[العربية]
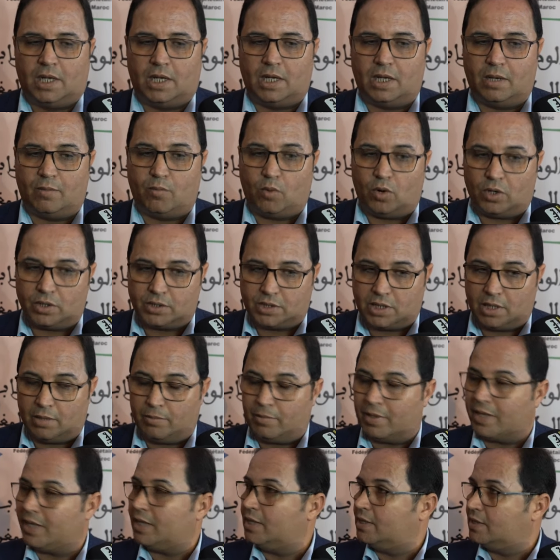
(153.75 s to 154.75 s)
آه،
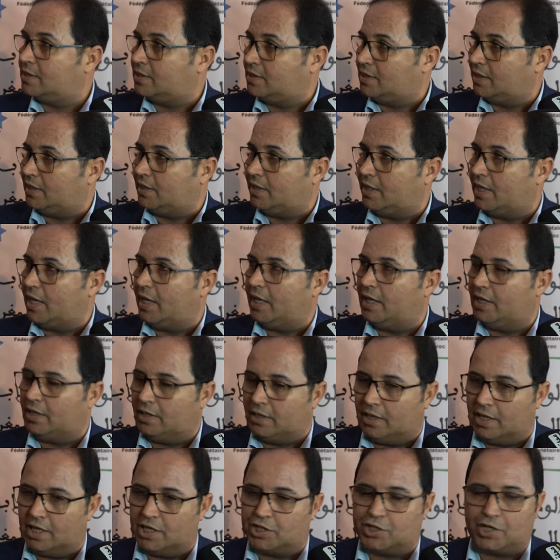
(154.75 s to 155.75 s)
مؤتمر استثنائي
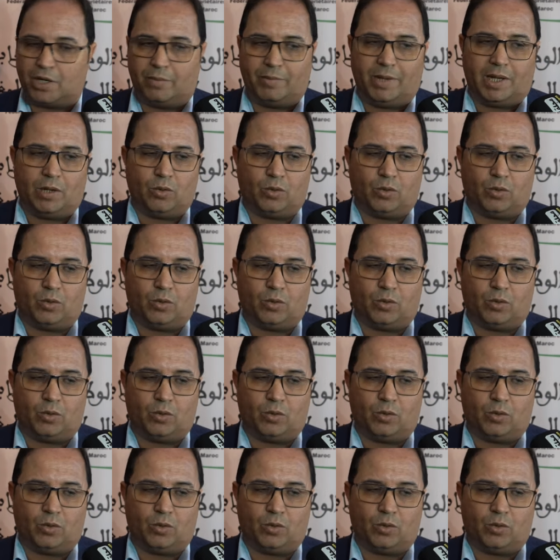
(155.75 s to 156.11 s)
ديال الجامعه